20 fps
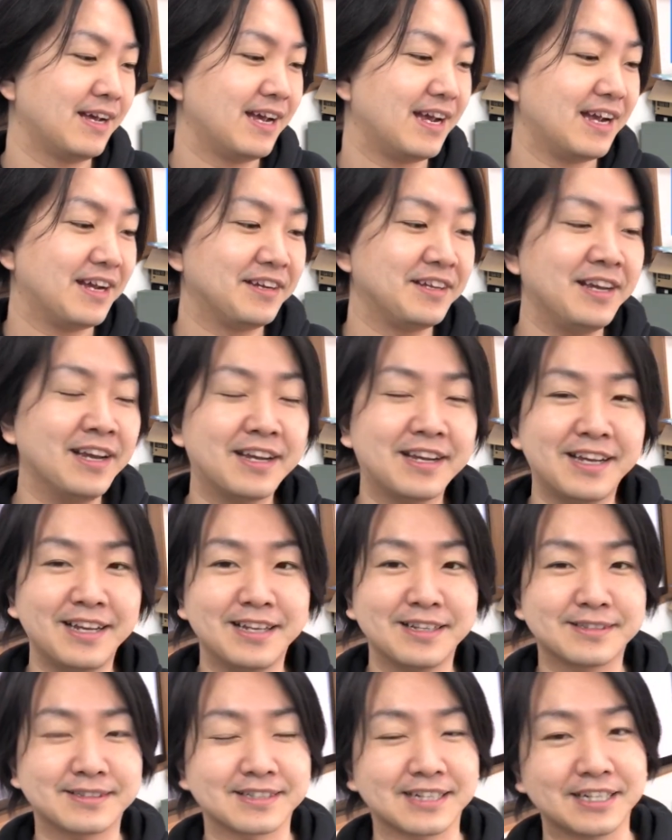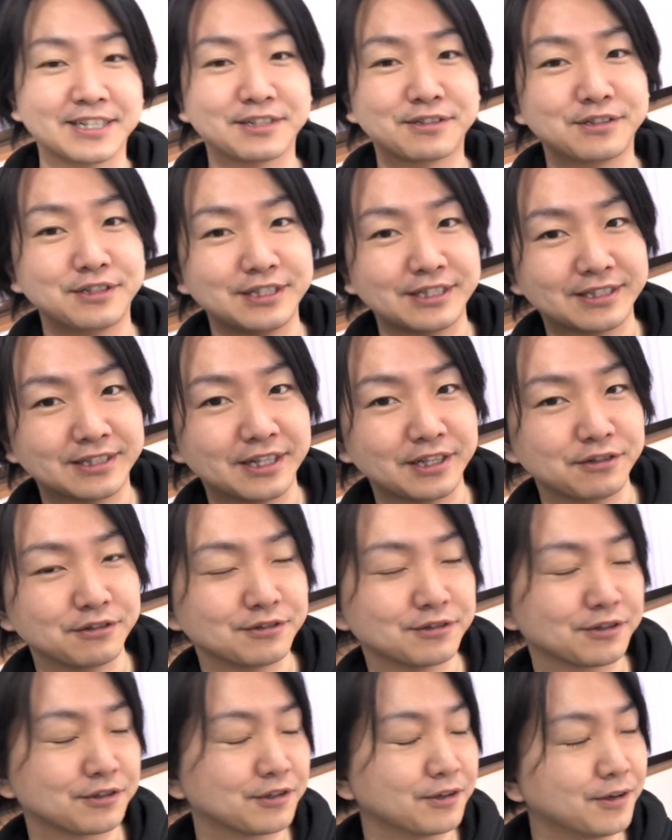え利益率が低いってい
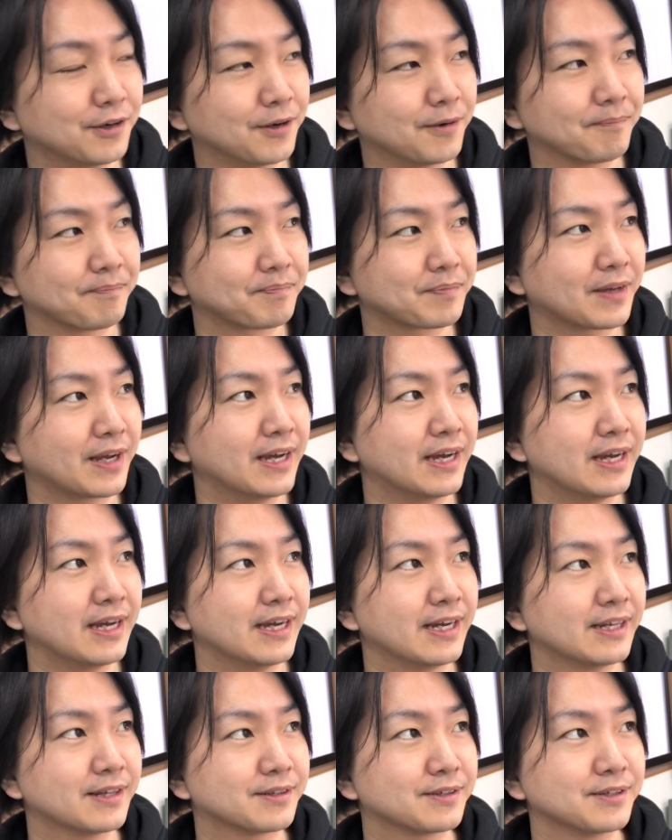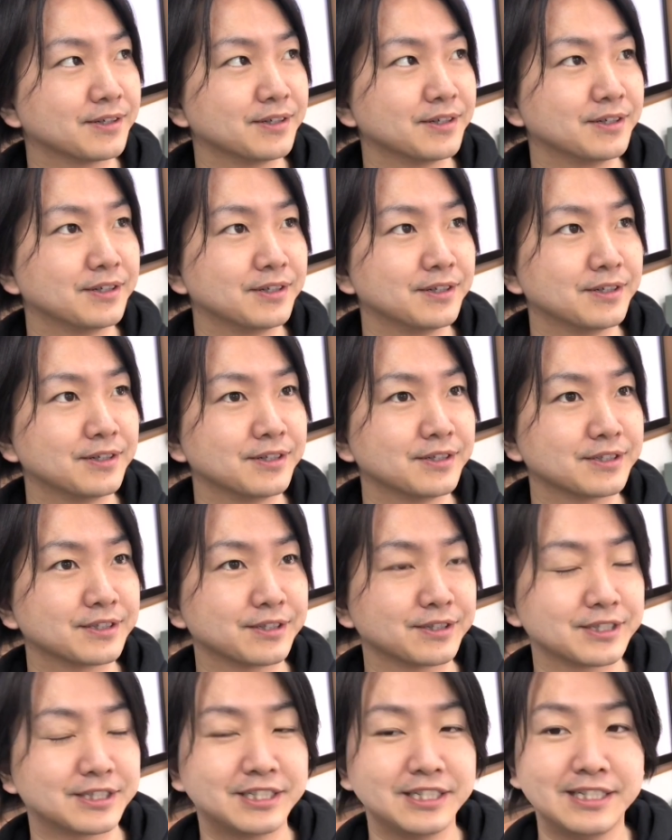うのとえーと、
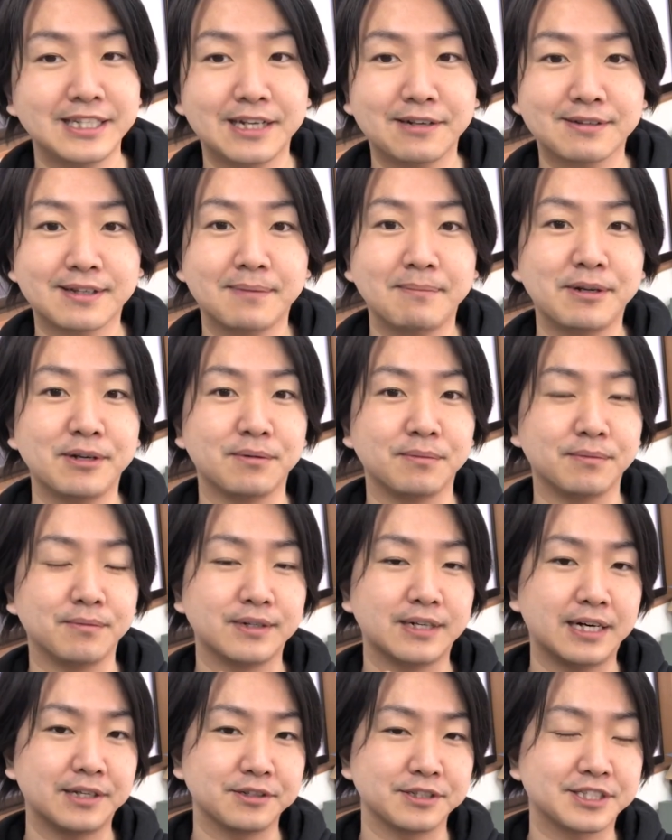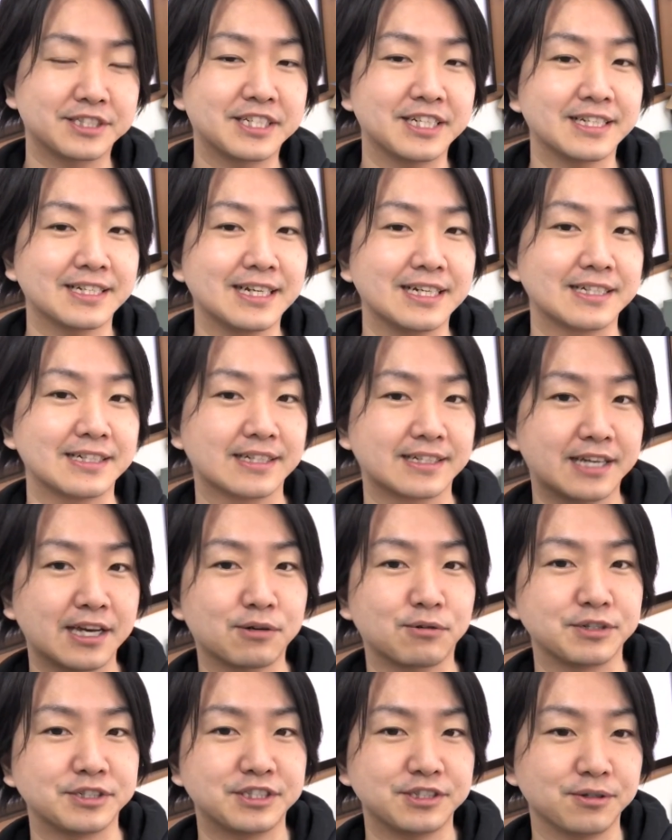その仕入れのためのあの資金が
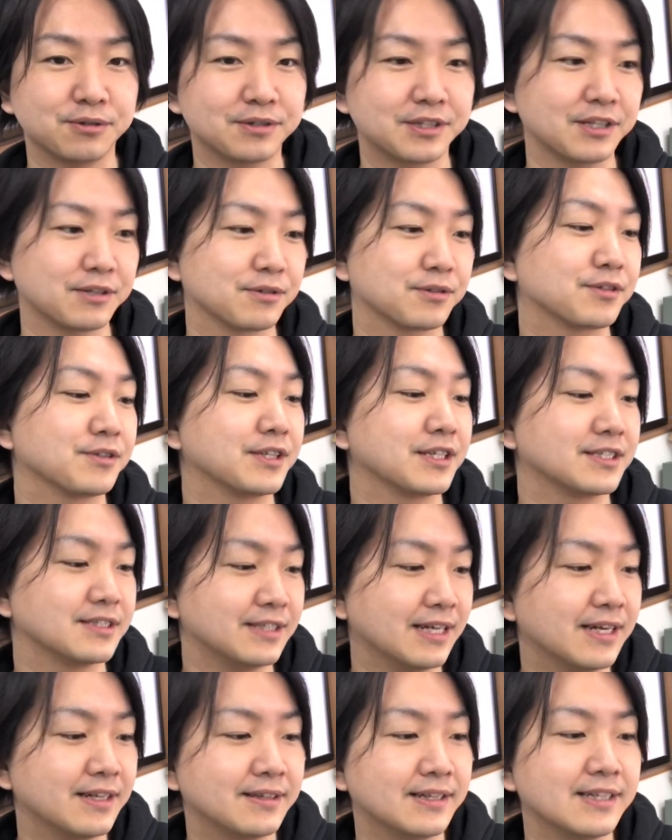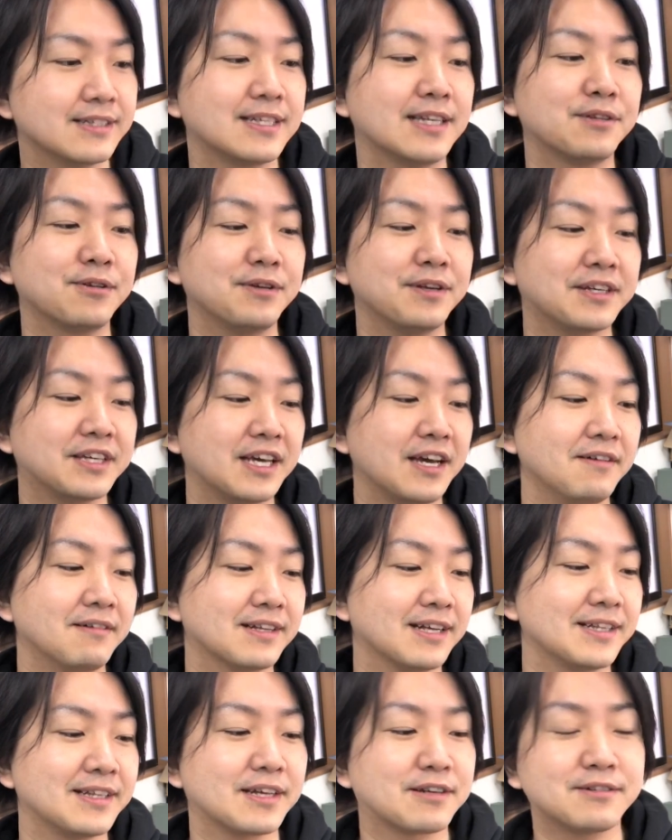結構必要っていうことですねでセドリ系
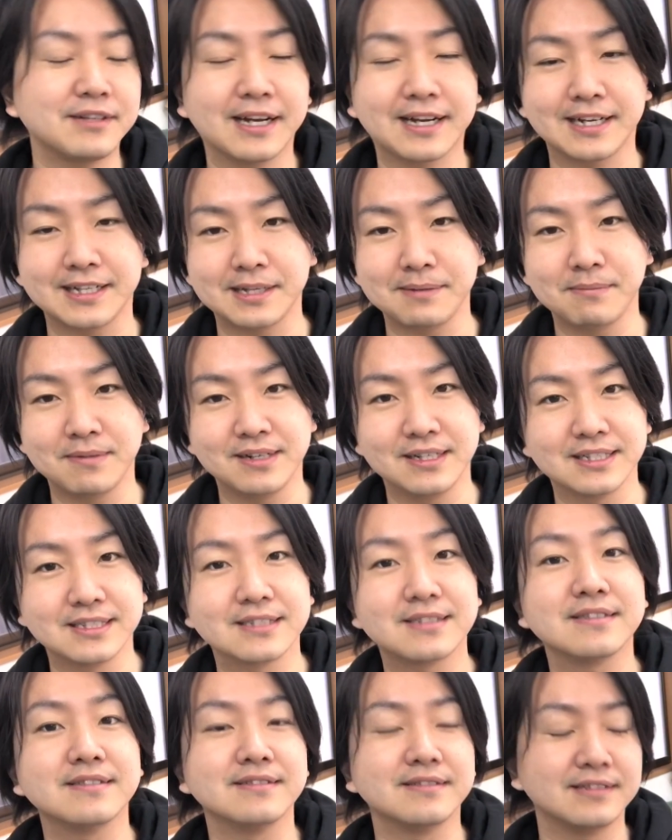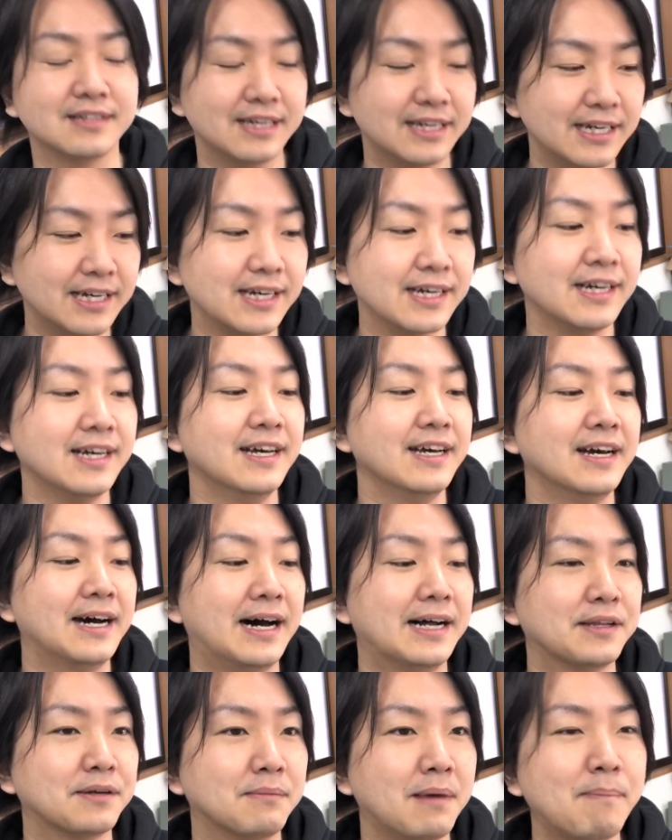は大体クレカで回すんで
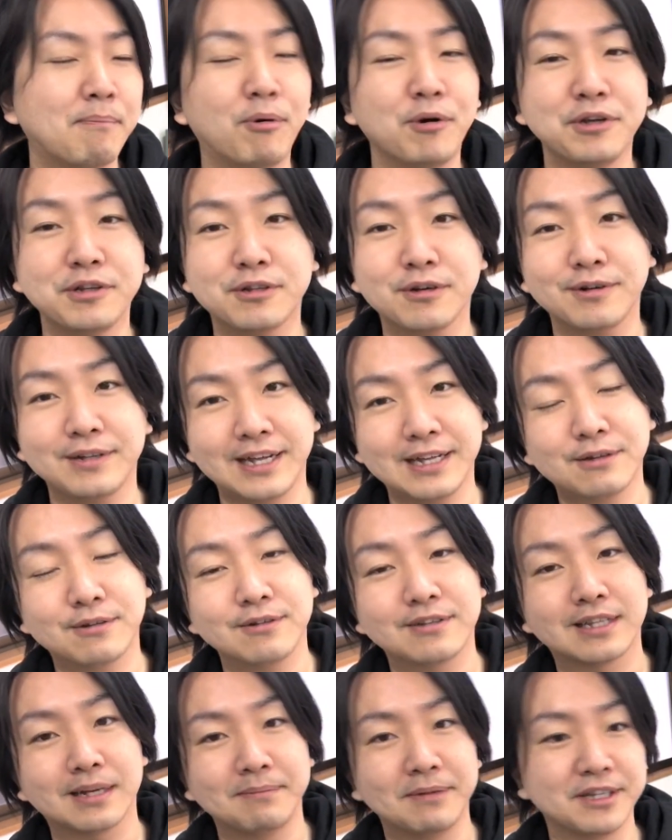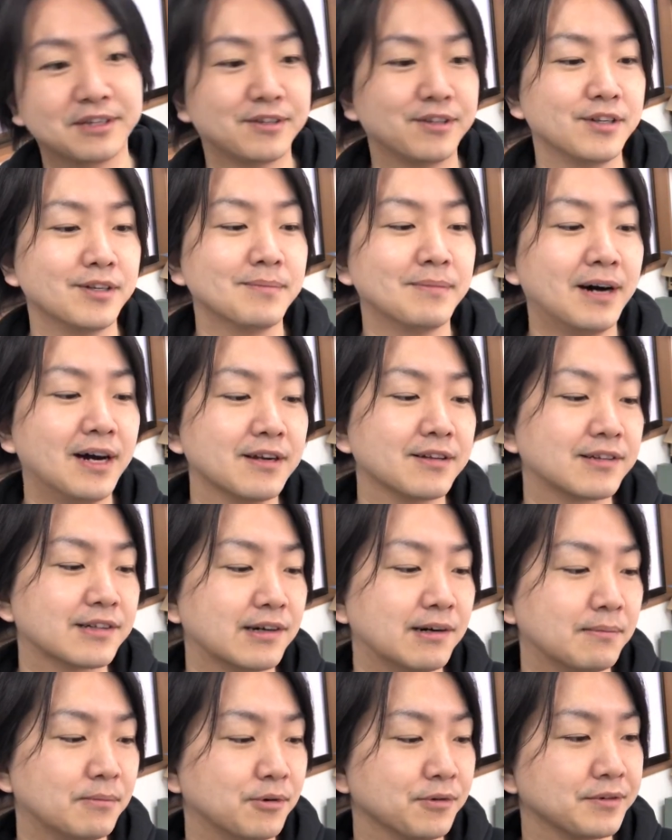あの、まあ、ポイントをね取るためっていうのもあると
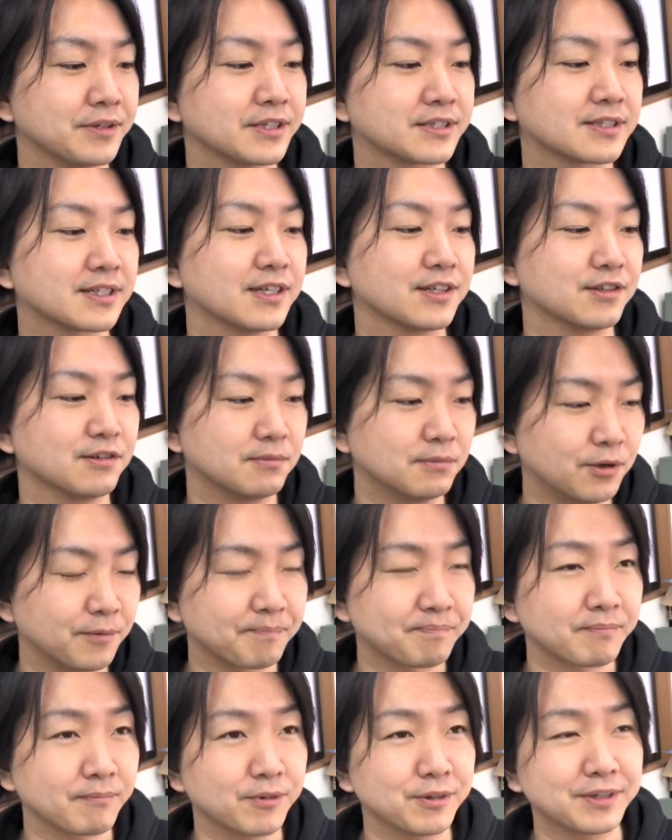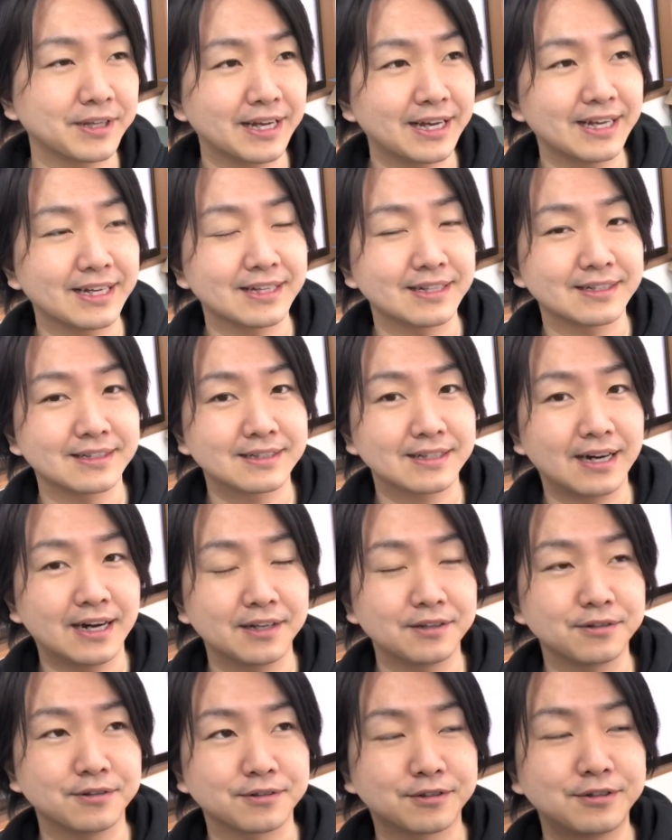は思うんですけれどももうね
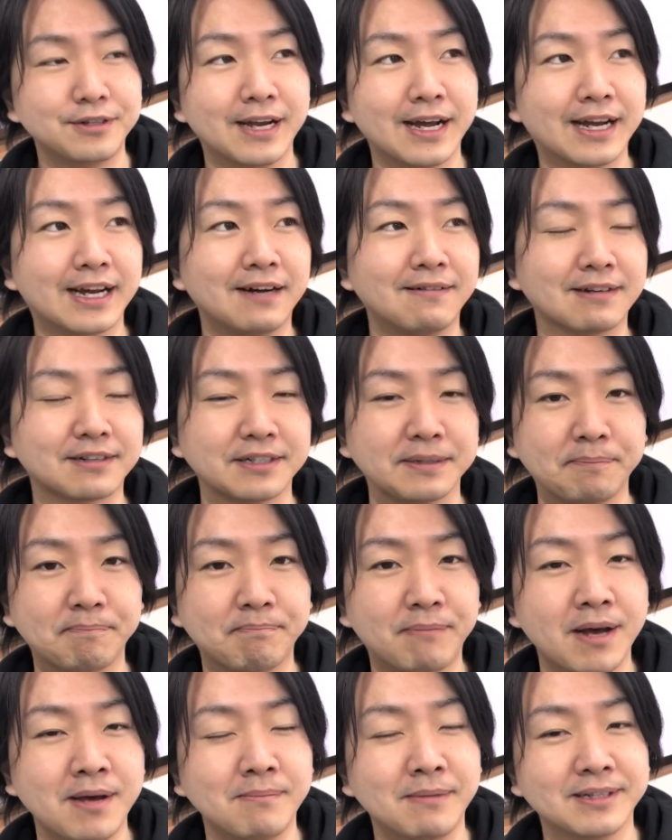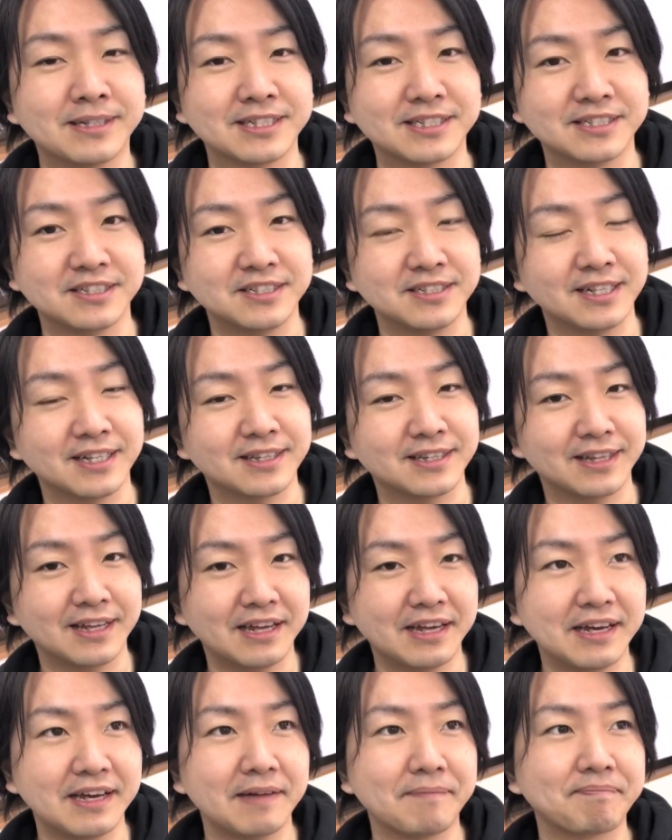あのクレカ枠いっぱいまで仕入れ
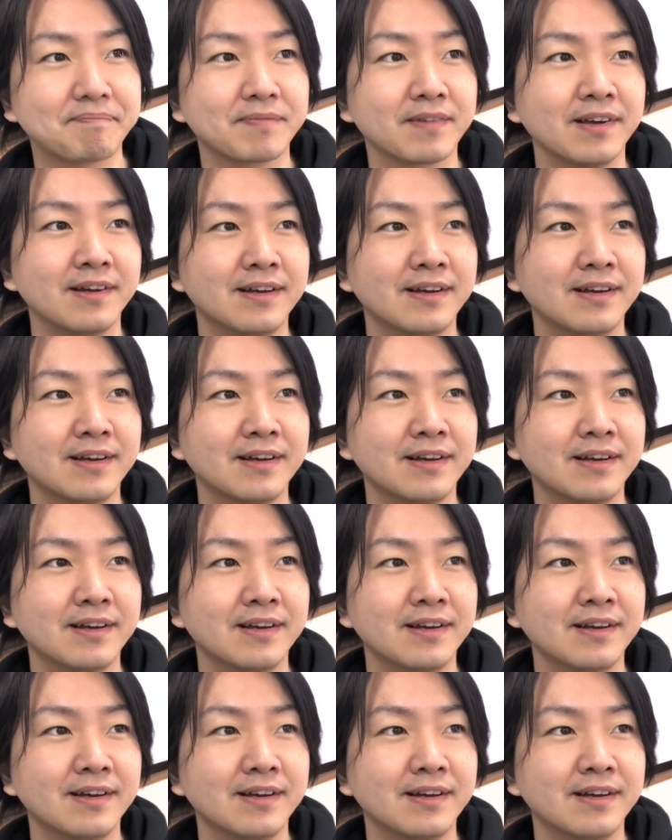て